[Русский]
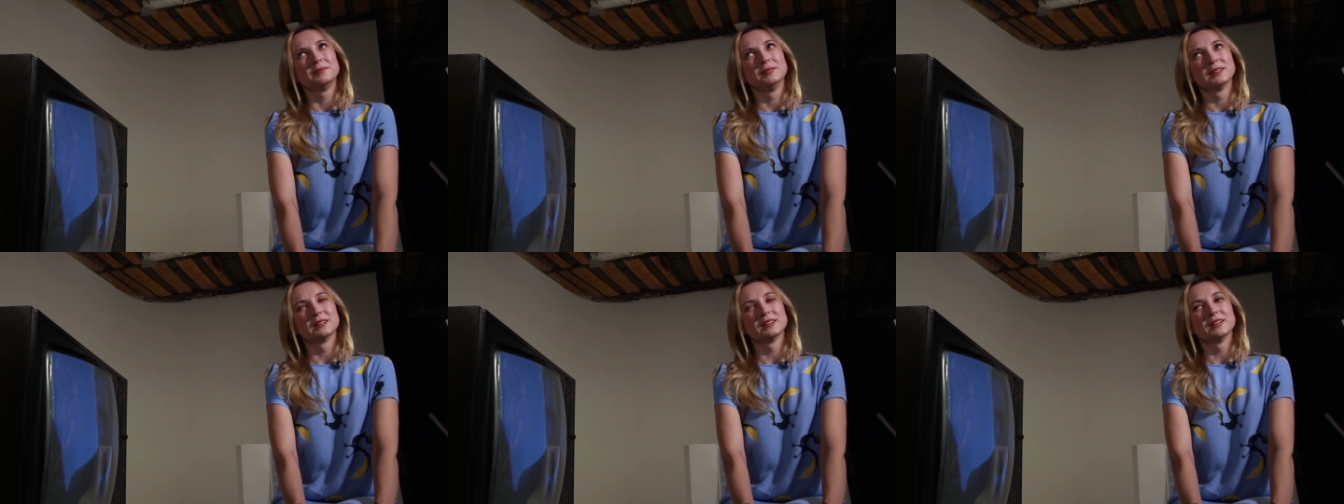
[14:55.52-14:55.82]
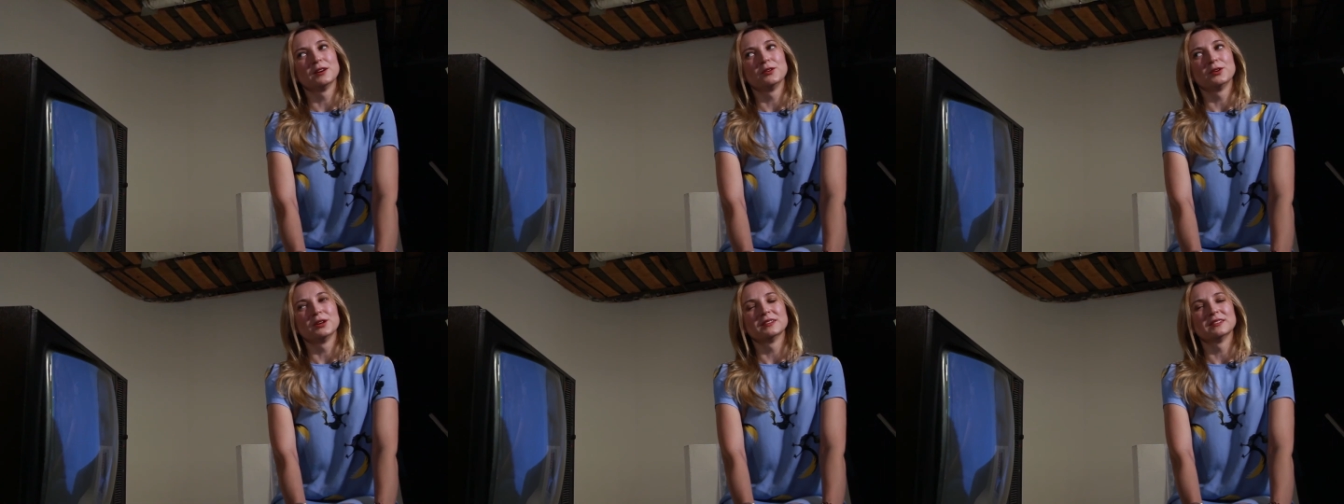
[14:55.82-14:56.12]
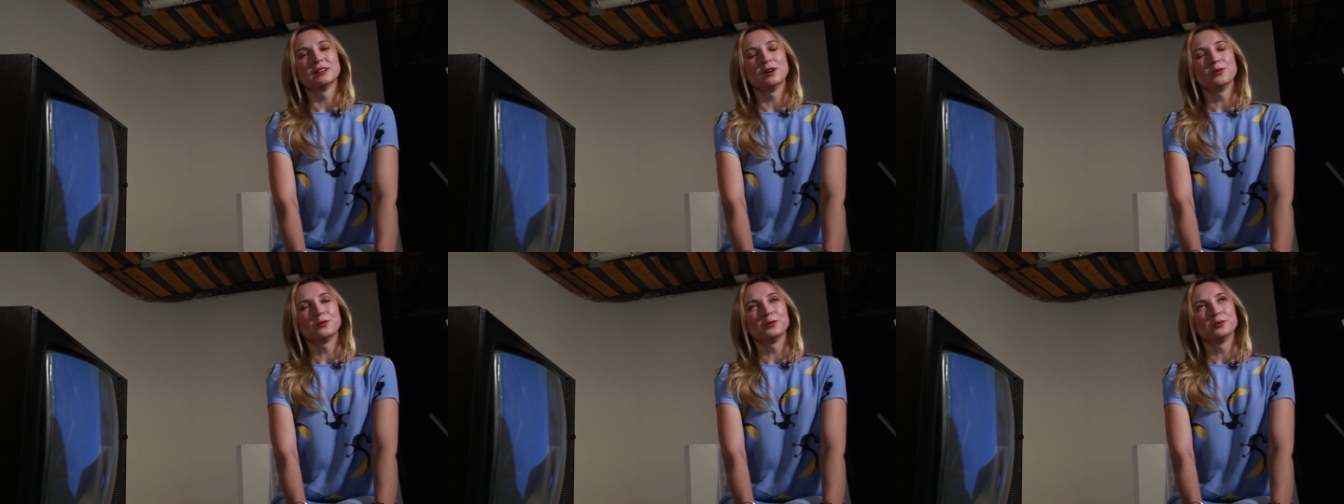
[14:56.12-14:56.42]
иногда
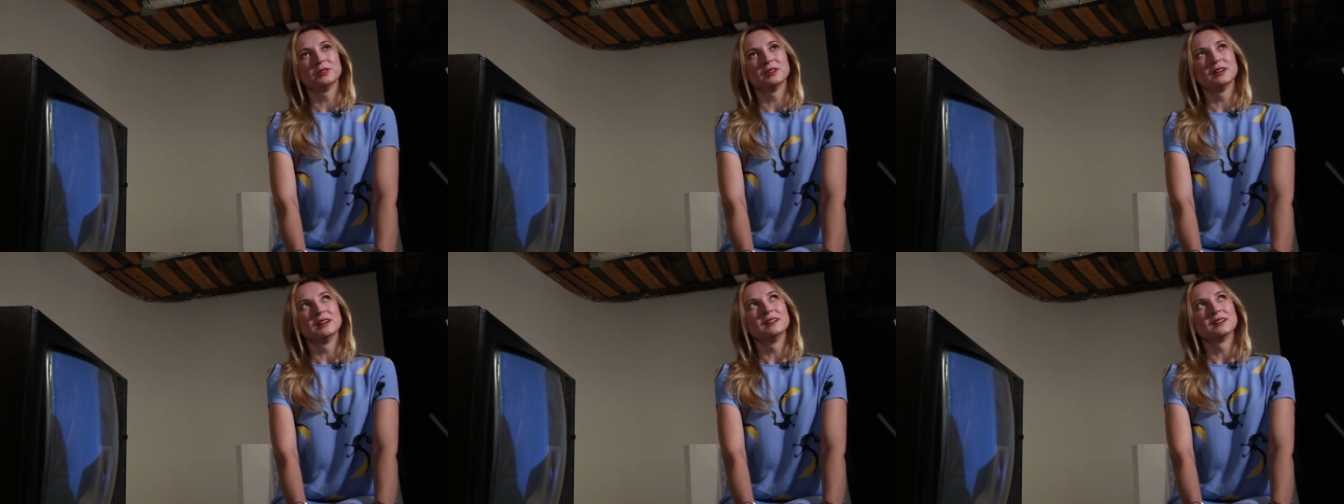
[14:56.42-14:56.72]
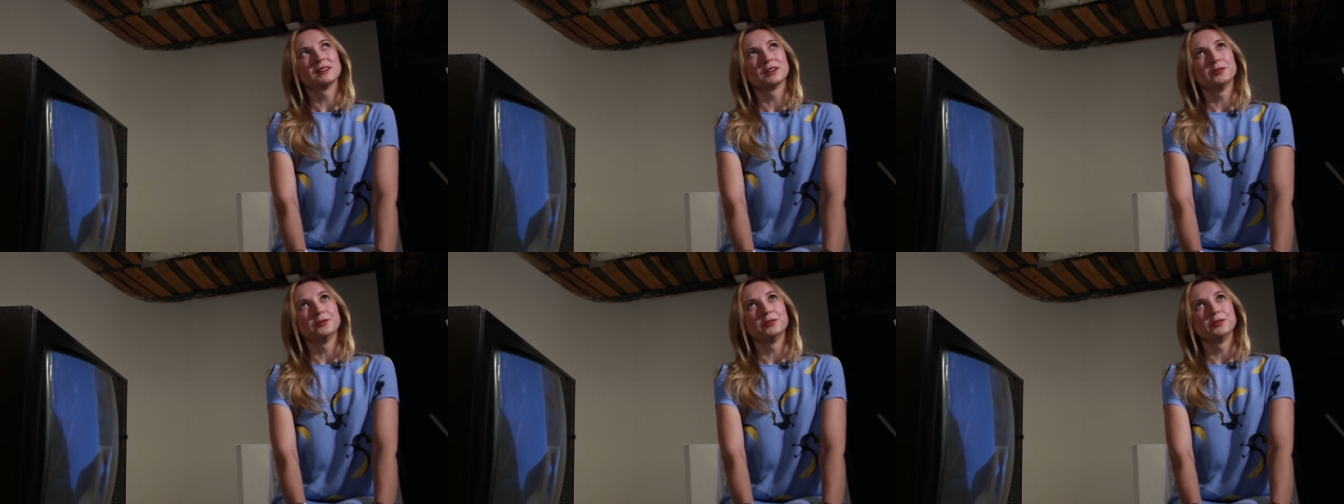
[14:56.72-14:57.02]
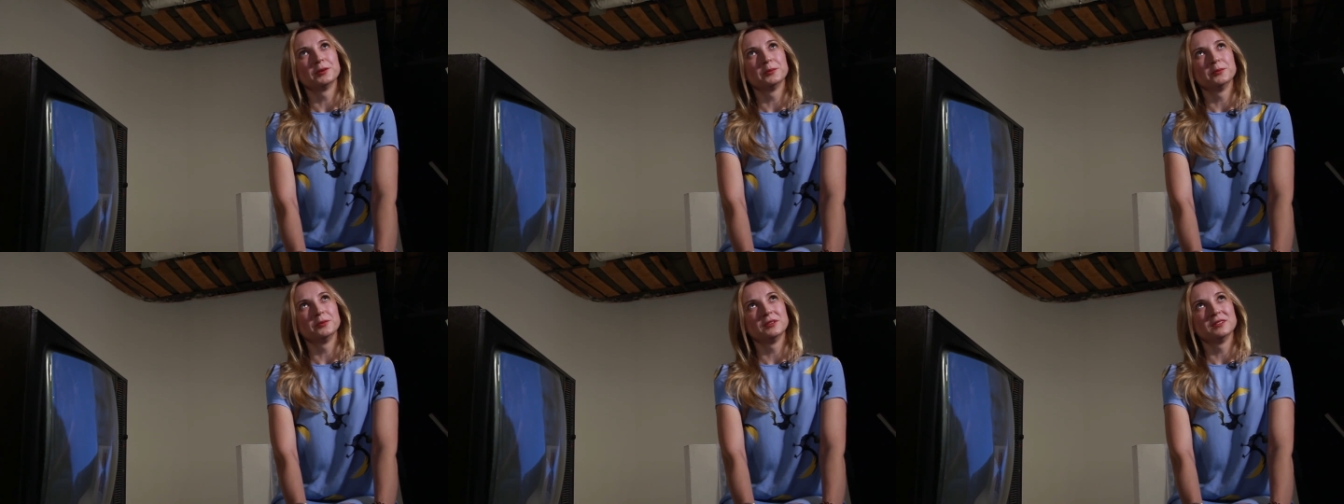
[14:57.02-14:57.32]
оса кусала
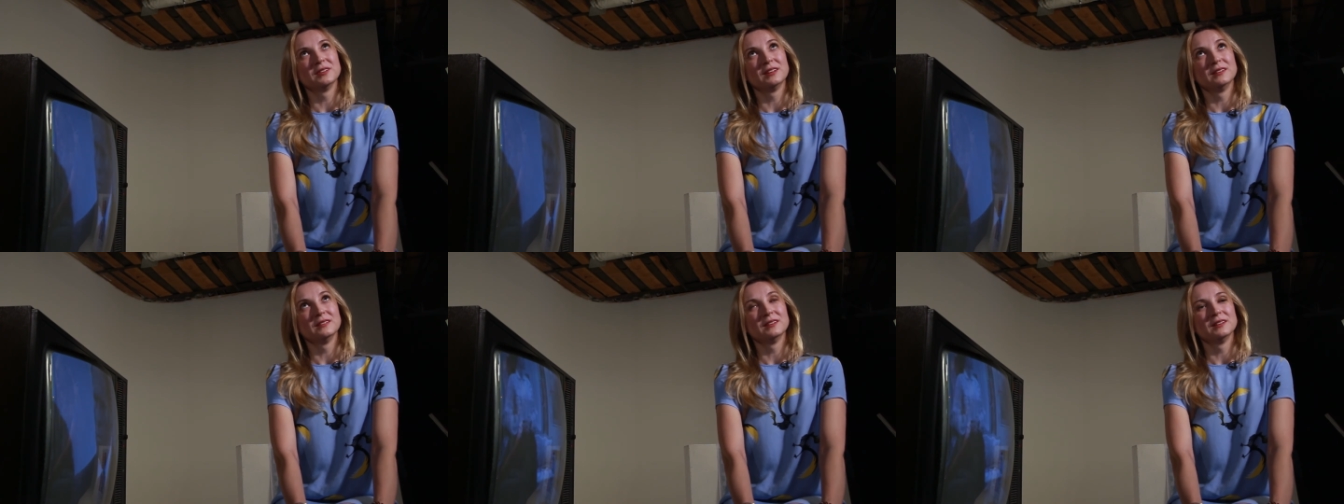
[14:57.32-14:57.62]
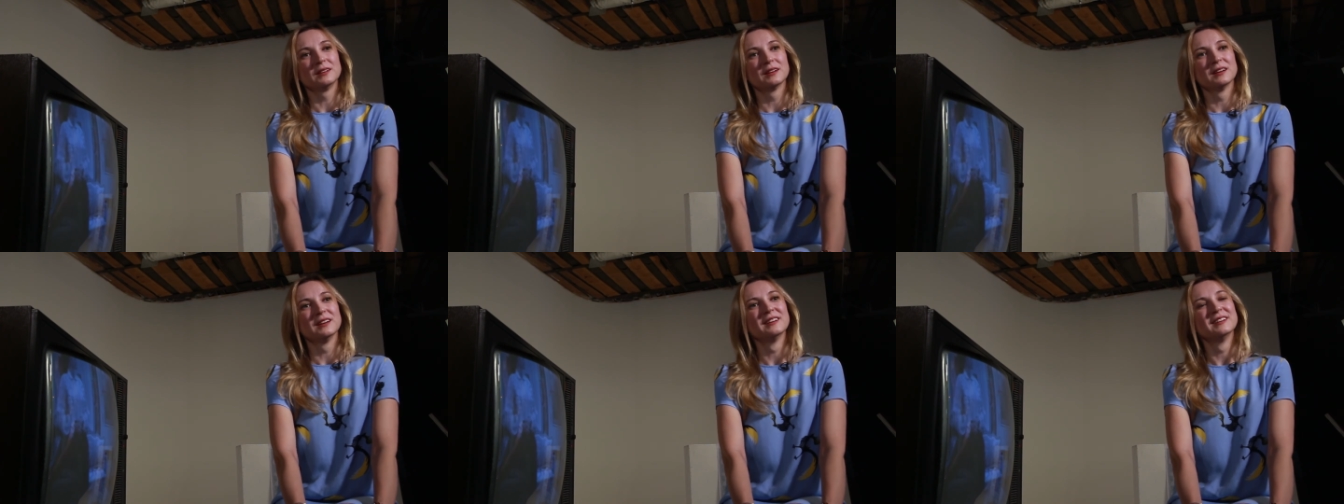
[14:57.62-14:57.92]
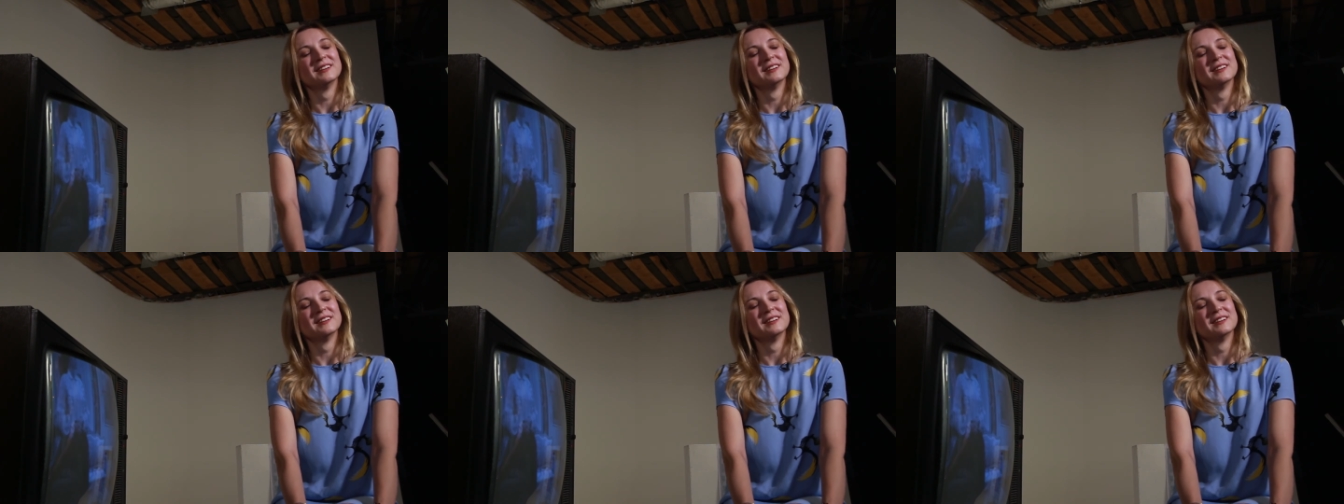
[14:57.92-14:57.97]
кого-нибудь за язык,